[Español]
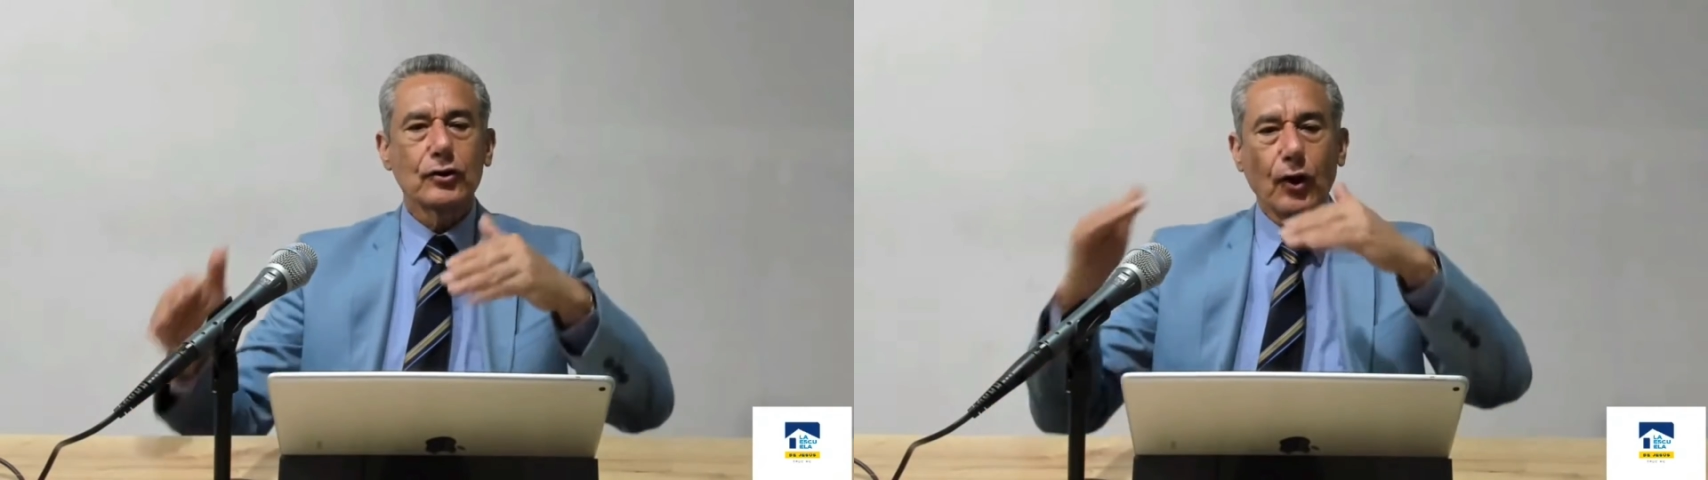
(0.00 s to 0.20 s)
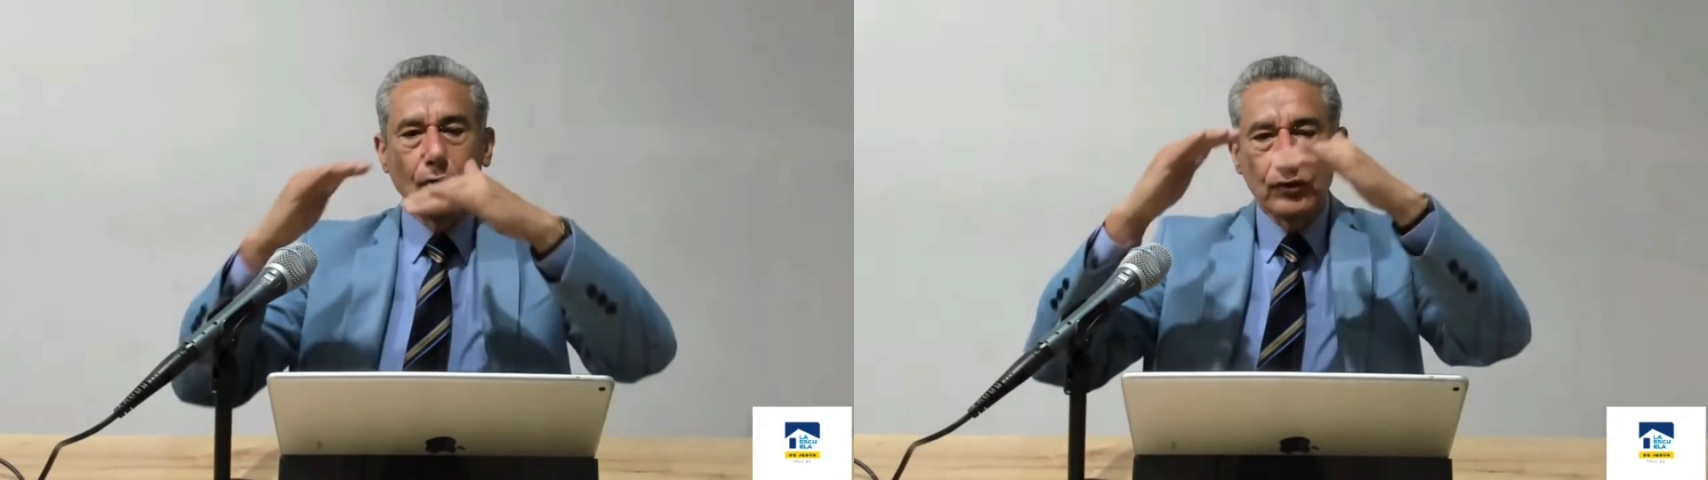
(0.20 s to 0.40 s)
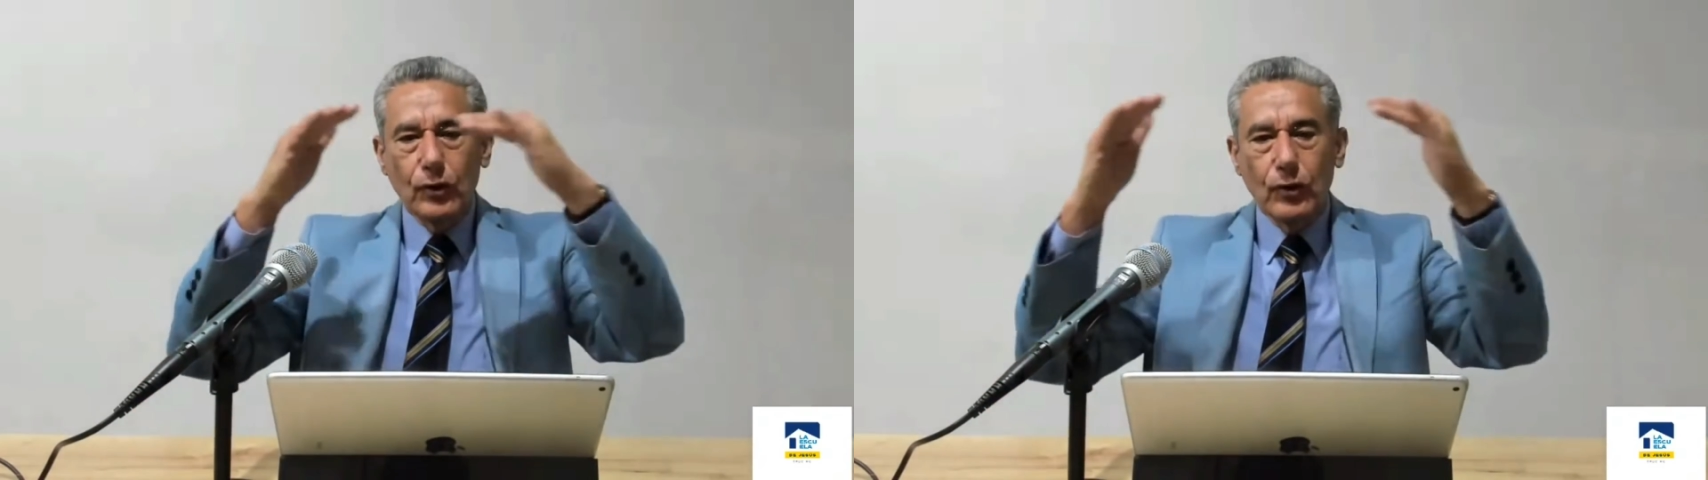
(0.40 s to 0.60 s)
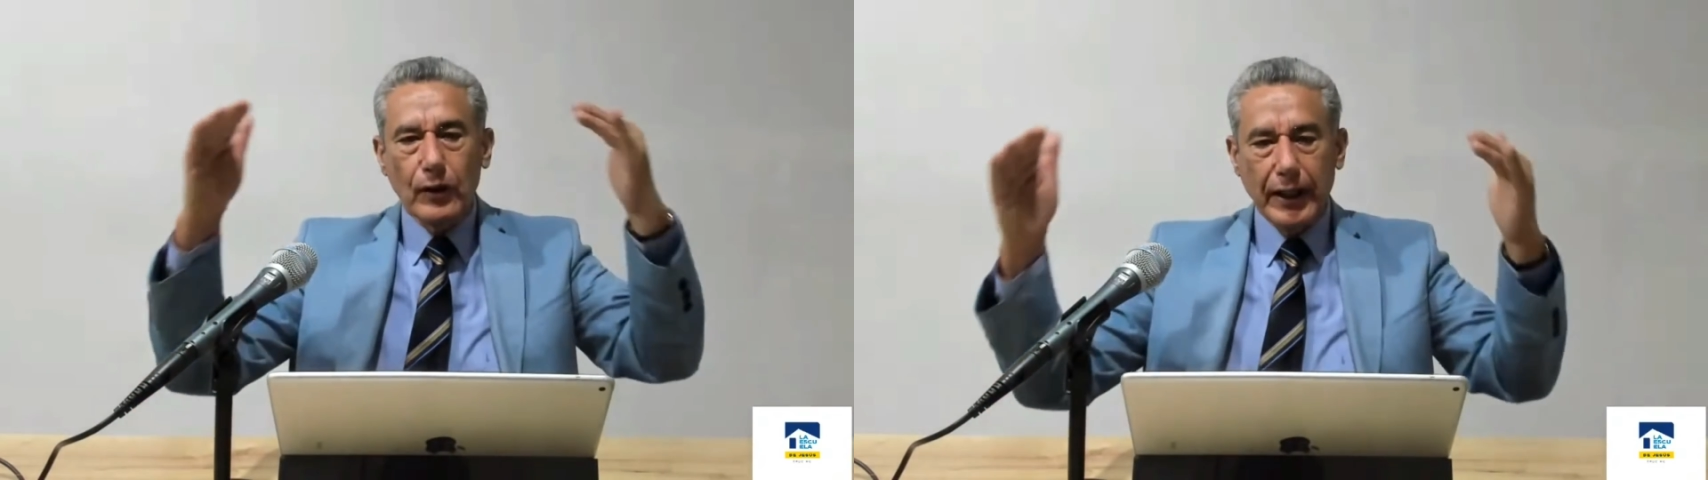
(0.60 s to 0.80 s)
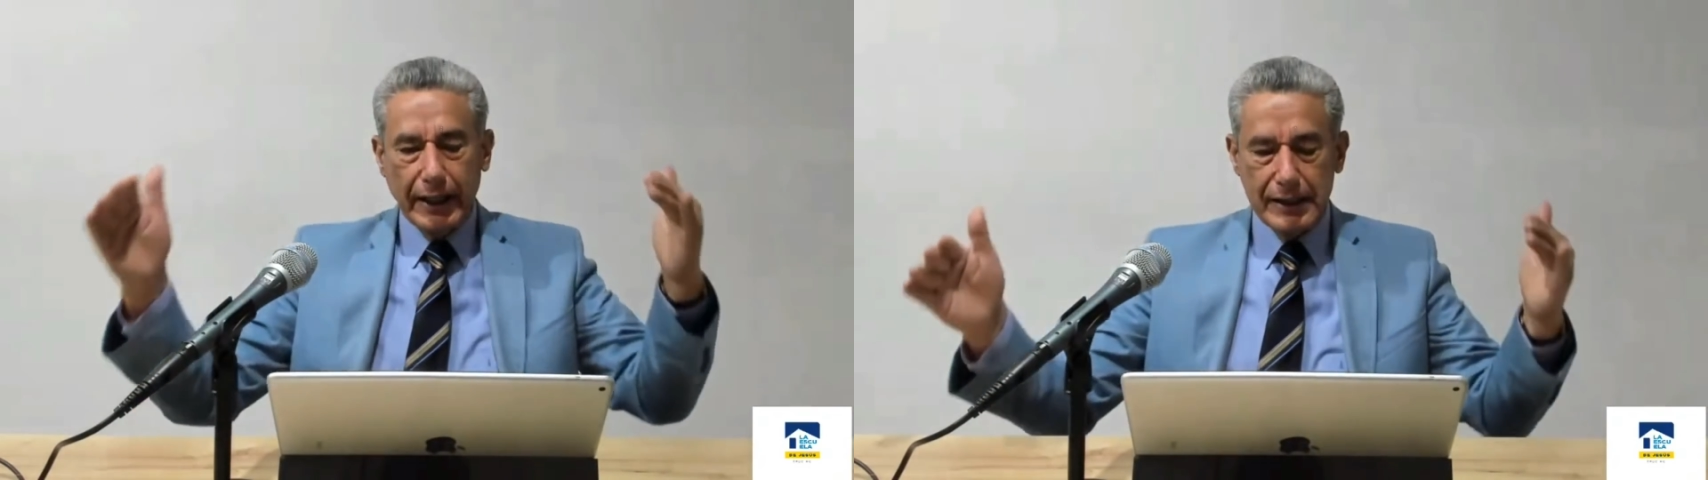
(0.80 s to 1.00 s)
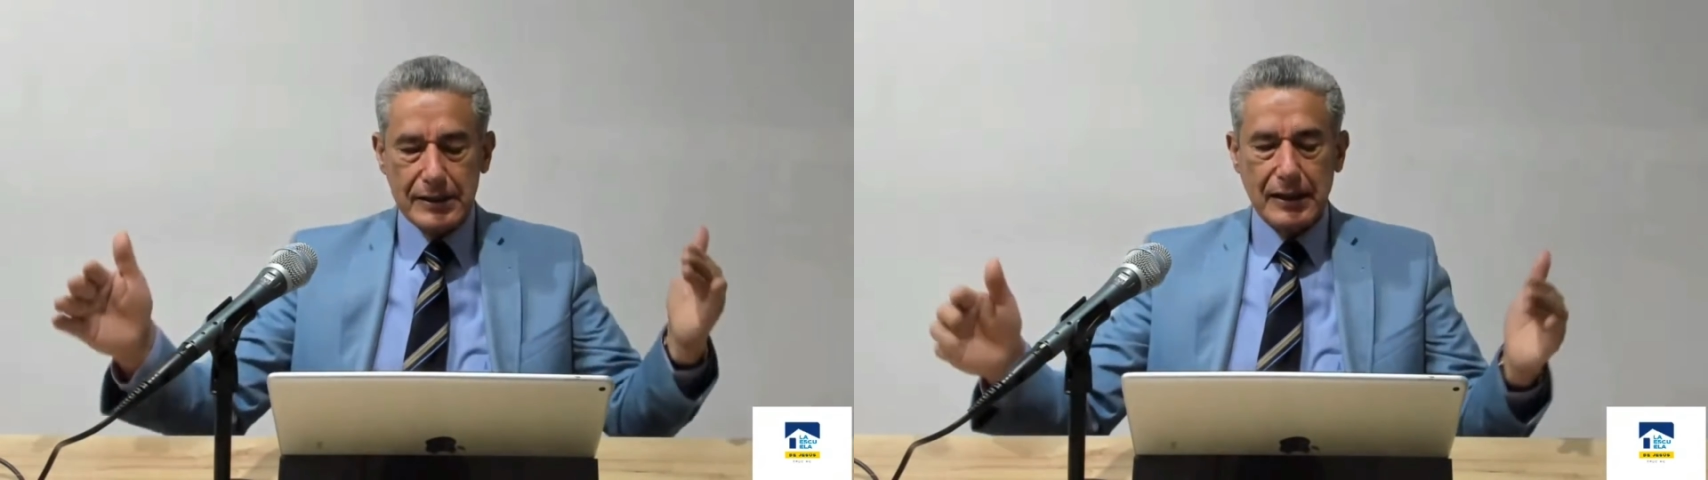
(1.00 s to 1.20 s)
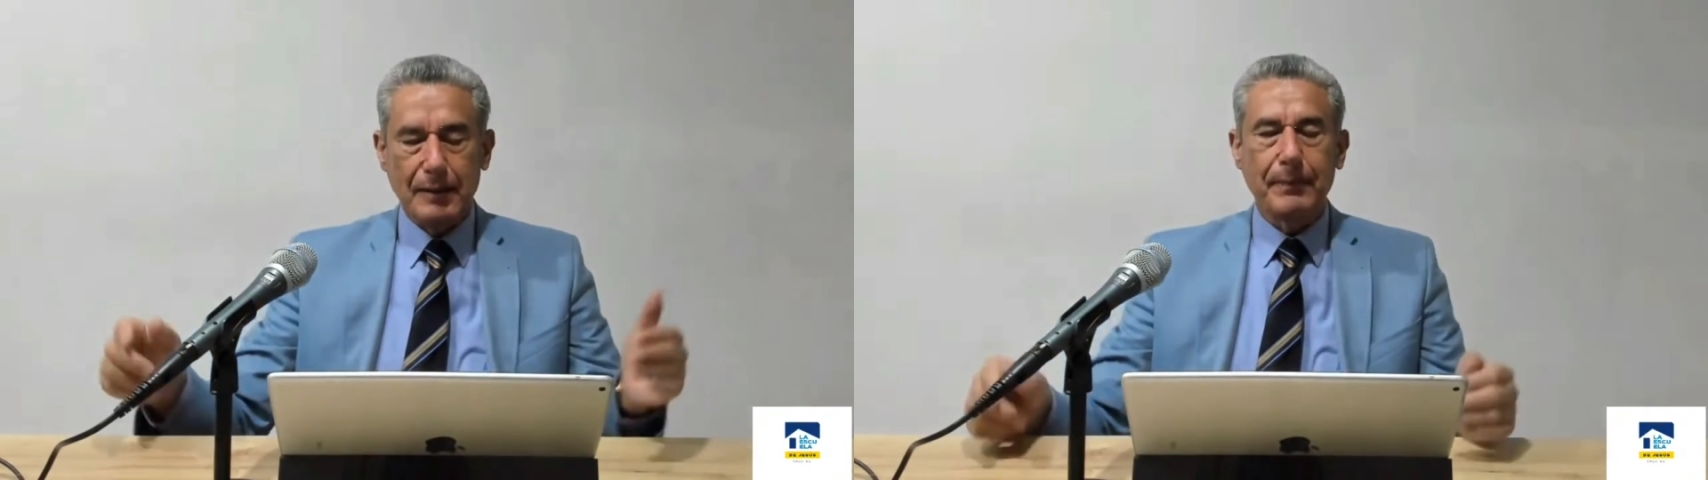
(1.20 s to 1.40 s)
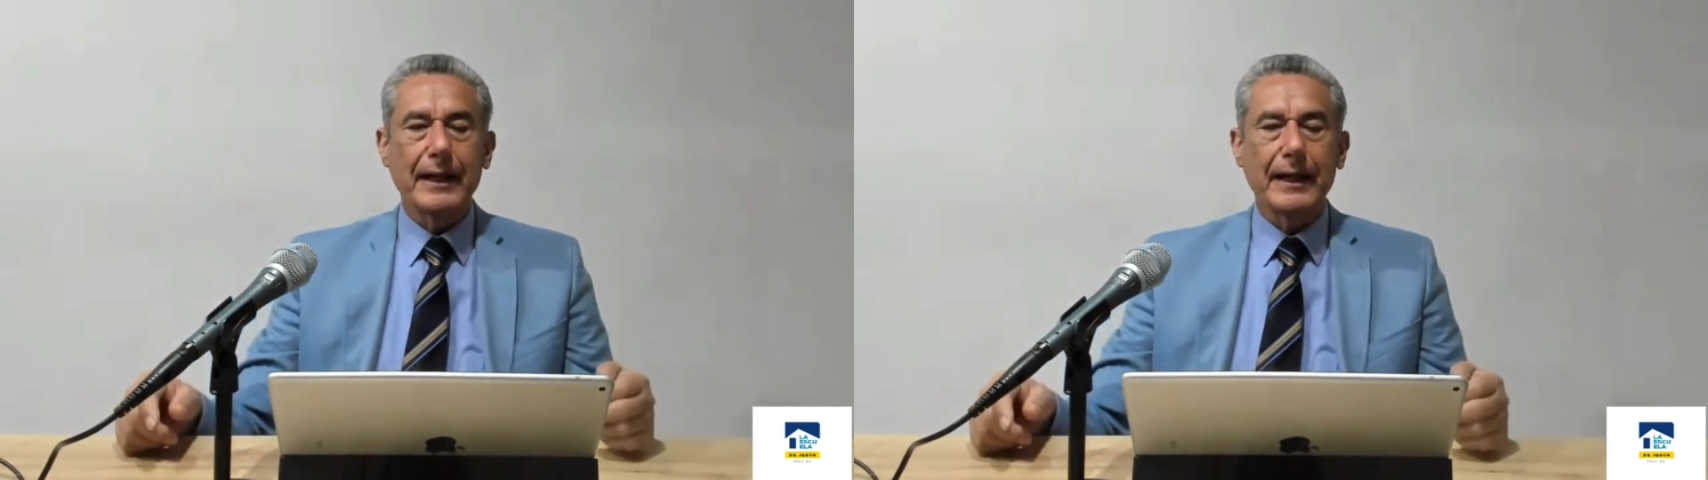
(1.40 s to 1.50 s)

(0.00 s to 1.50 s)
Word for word: todo lo que es la